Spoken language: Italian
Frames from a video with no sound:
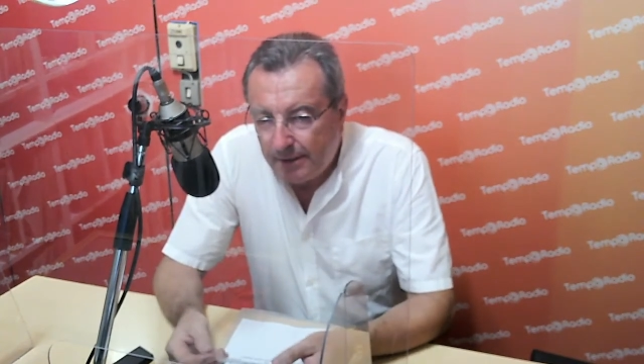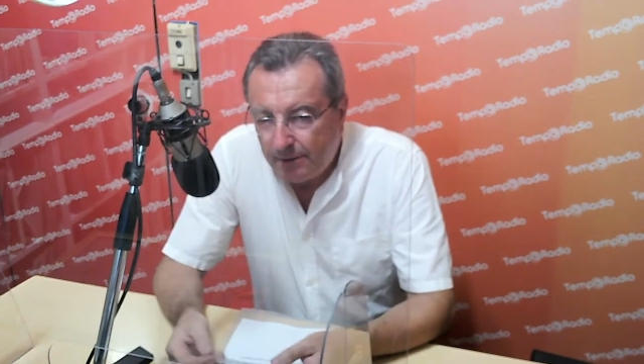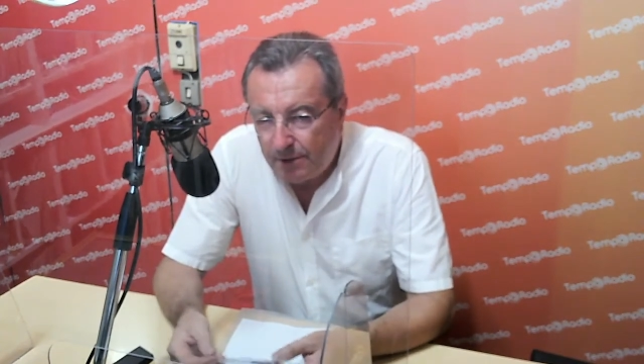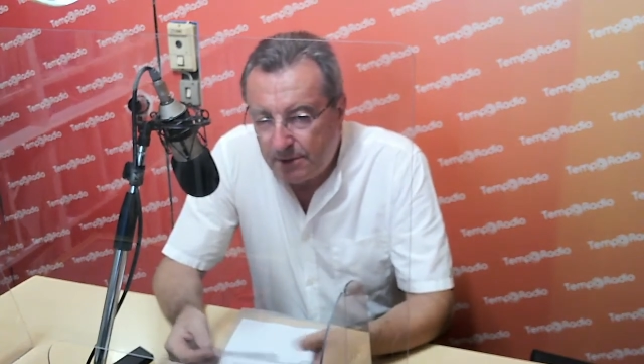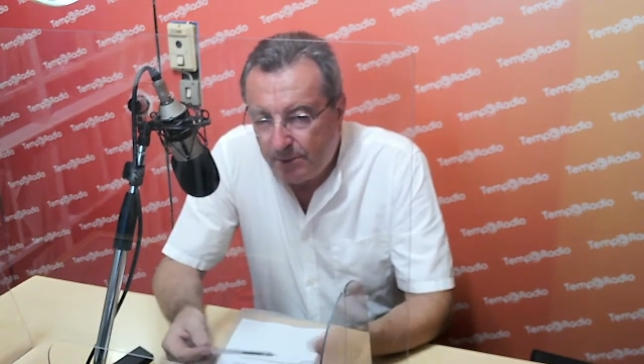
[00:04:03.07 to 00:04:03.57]

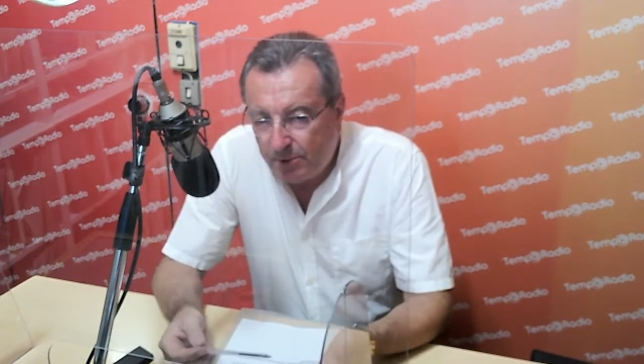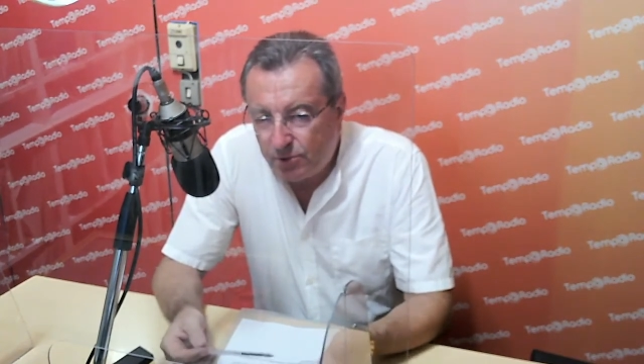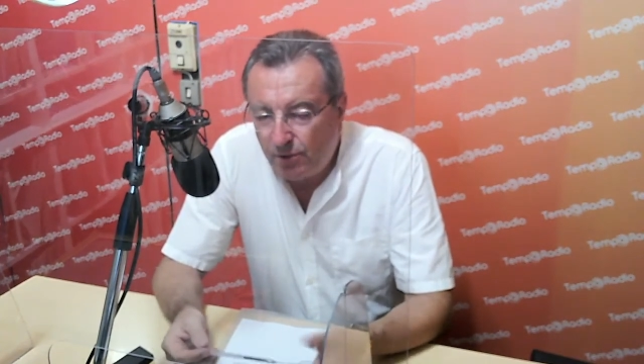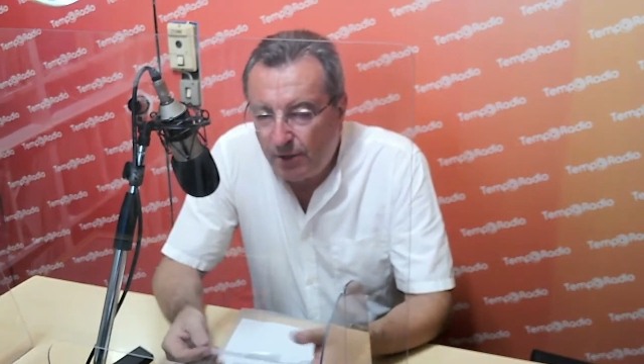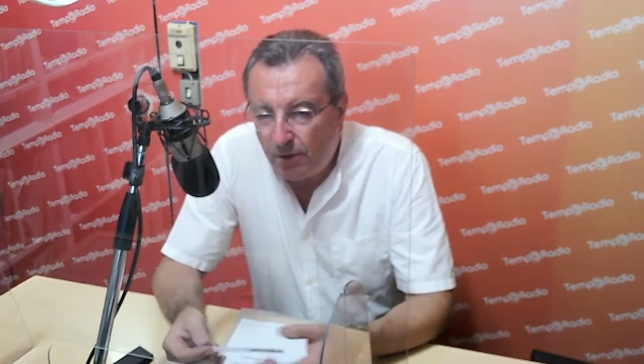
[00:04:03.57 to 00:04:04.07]
queste
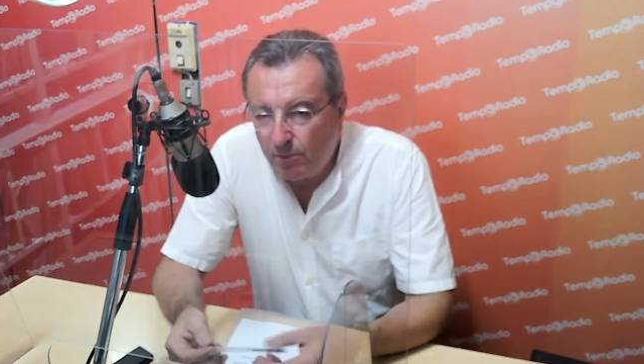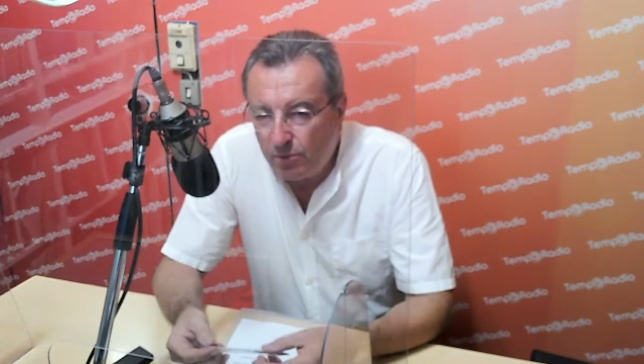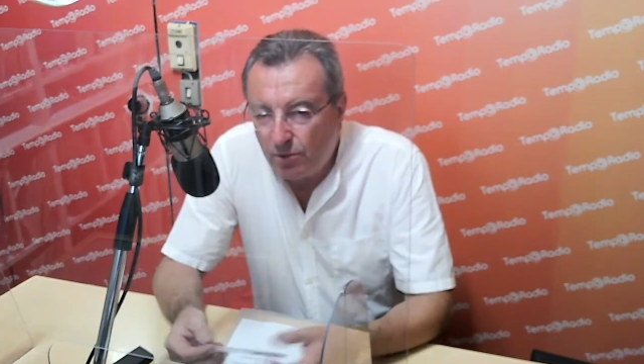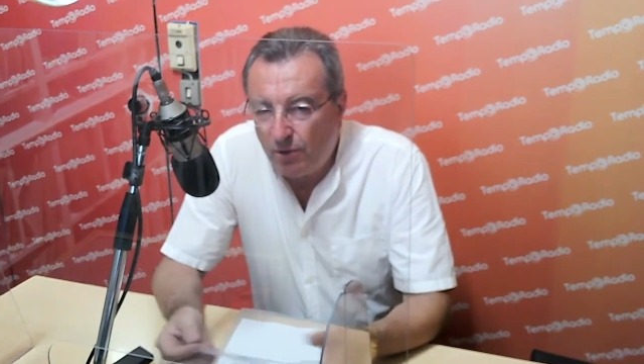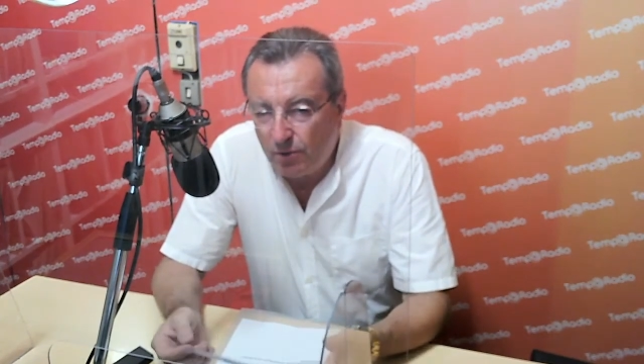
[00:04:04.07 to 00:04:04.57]
persone hanno
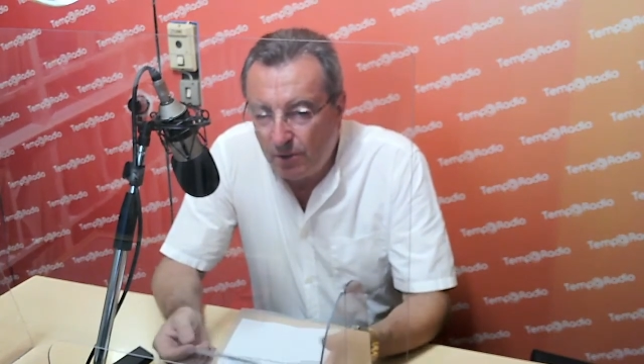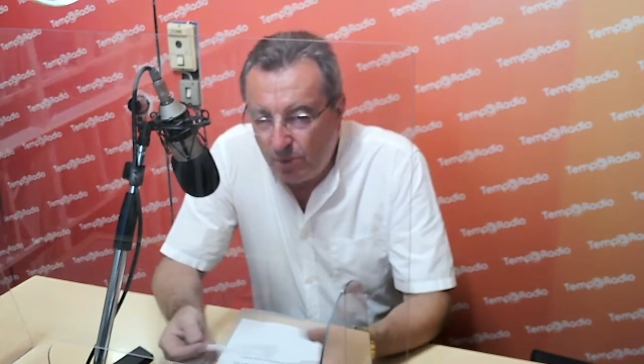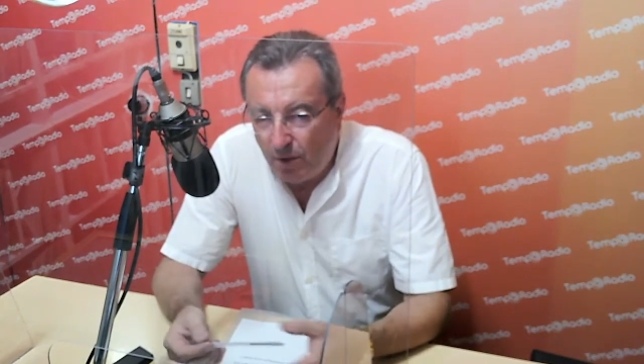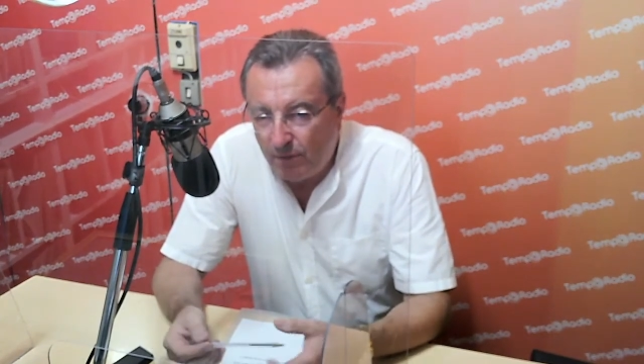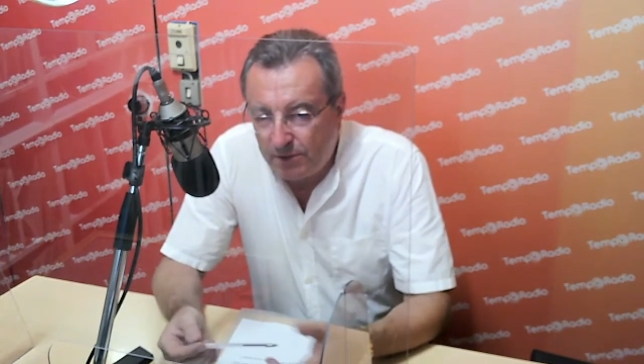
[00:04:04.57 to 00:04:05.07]
bisogno di
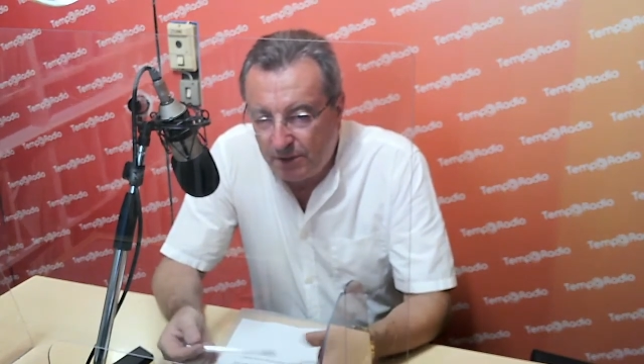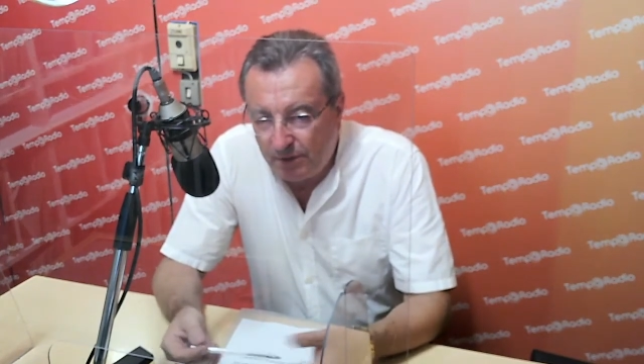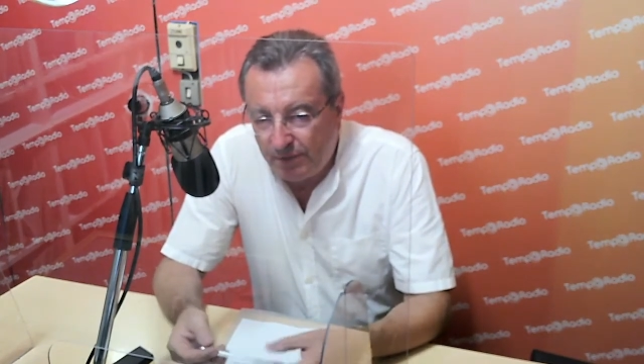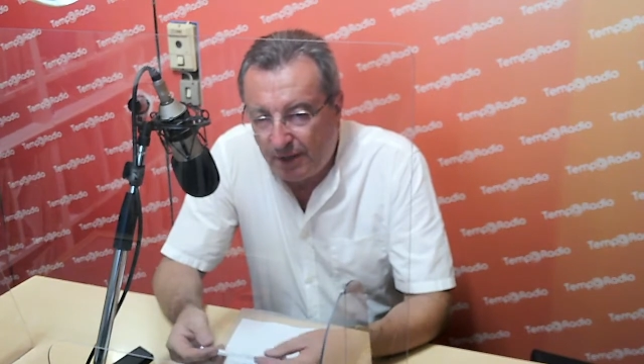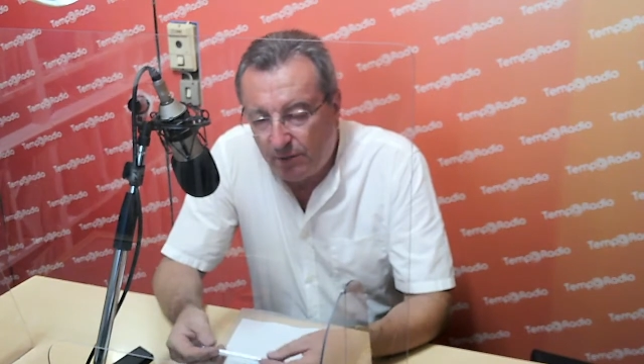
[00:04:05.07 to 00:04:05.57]
muoversi, di
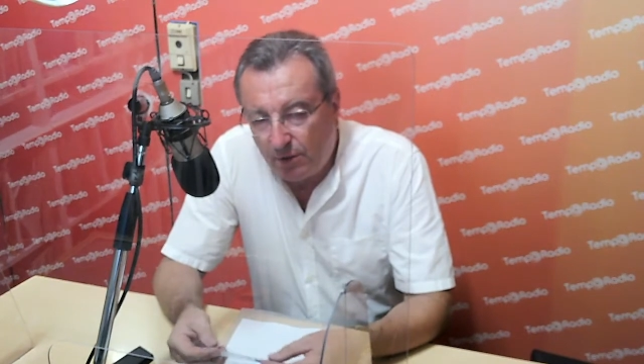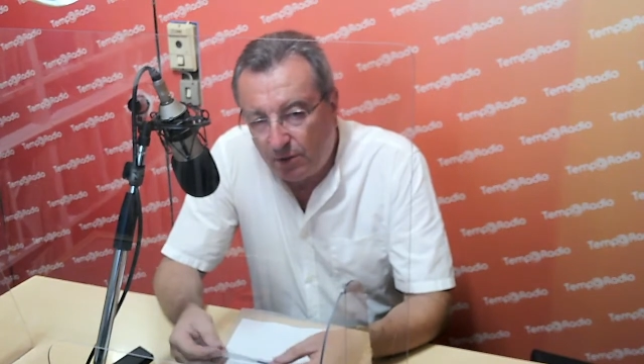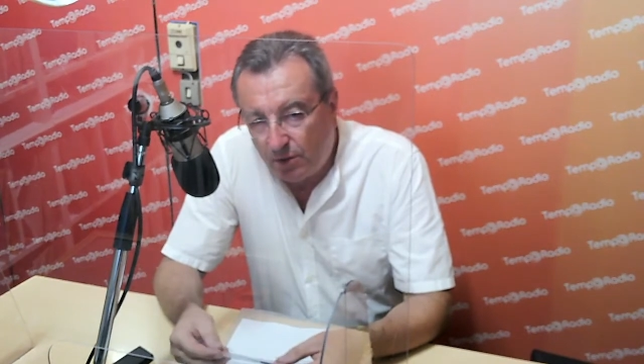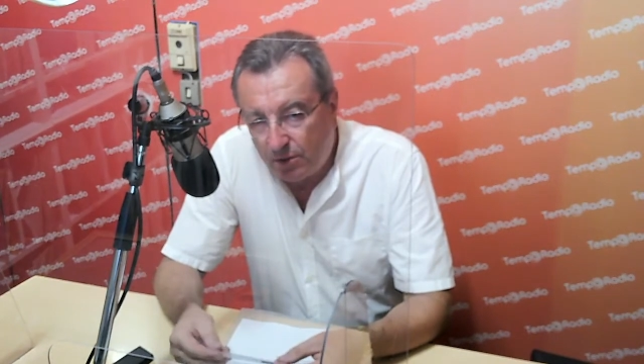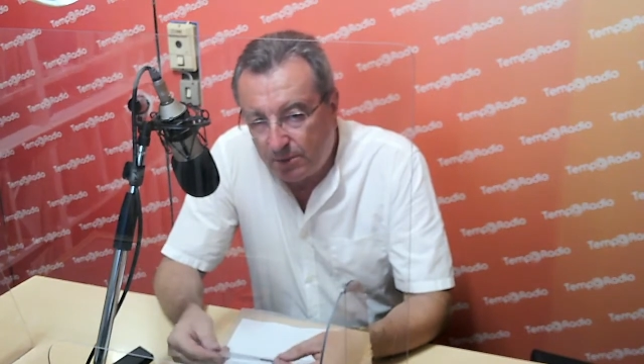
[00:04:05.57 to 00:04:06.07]
fare
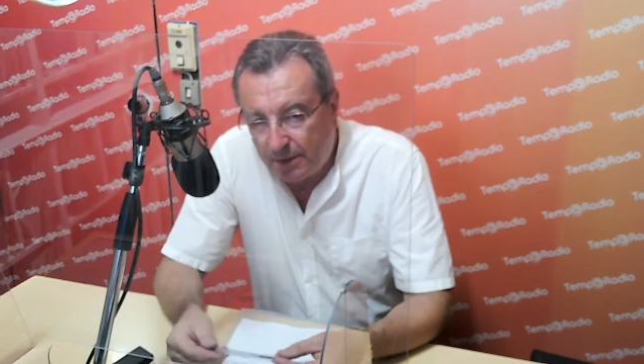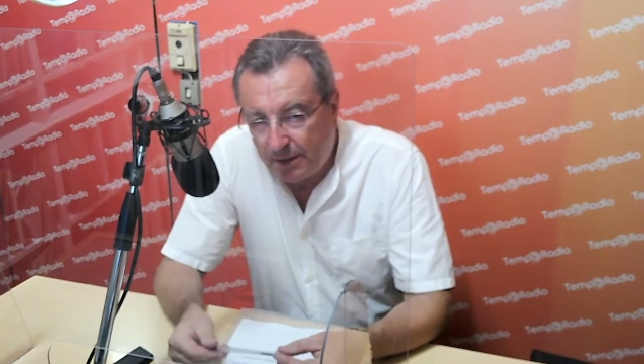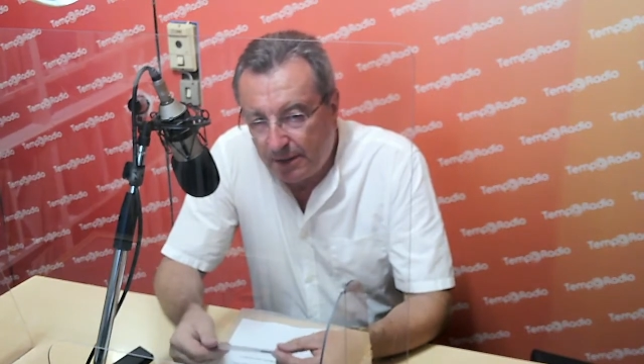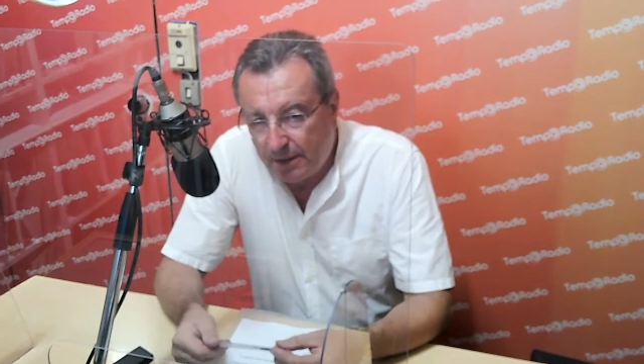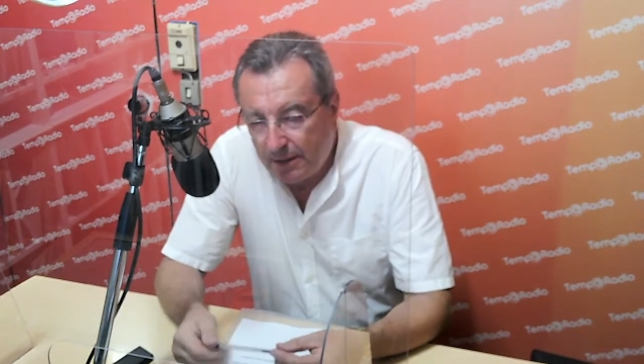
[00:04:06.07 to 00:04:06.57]
qualcosa
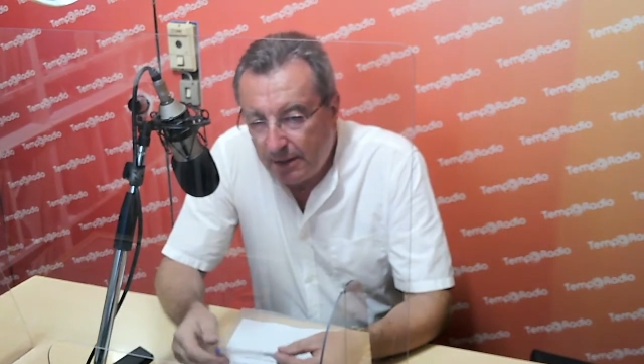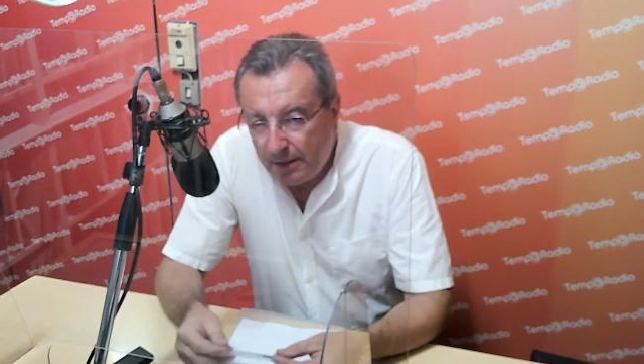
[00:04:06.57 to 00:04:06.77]
perché